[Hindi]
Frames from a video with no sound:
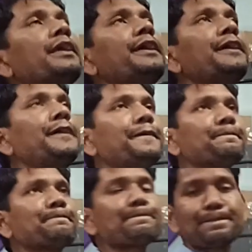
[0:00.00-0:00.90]
कि
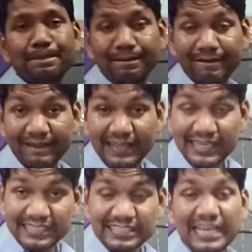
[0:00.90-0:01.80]

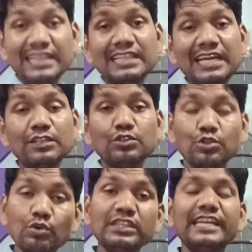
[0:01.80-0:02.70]
इसके अंदर
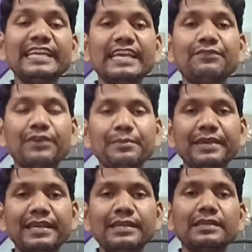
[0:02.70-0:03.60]
दो तरीके के
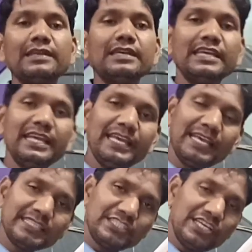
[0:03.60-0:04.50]
फर्मे हैं
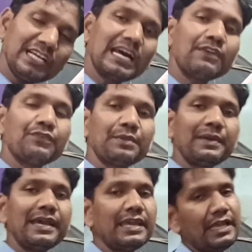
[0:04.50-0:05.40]
एक चील काट
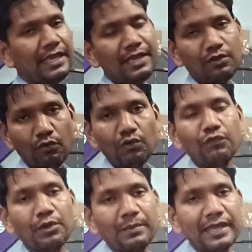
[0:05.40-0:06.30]
फर्मा है एक गोल
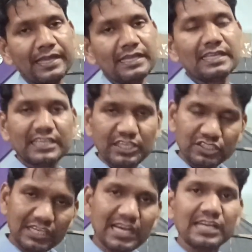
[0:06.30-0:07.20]
फर्मा है
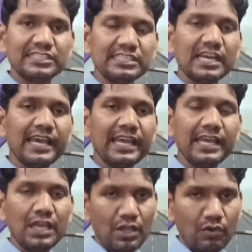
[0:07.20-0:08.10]
खींचा खाची का है
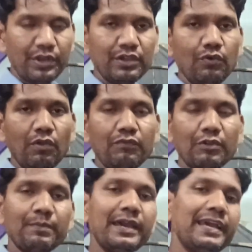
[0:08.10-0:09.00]
और एक गोल
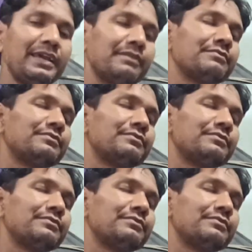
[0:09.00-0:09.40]
फर्मा है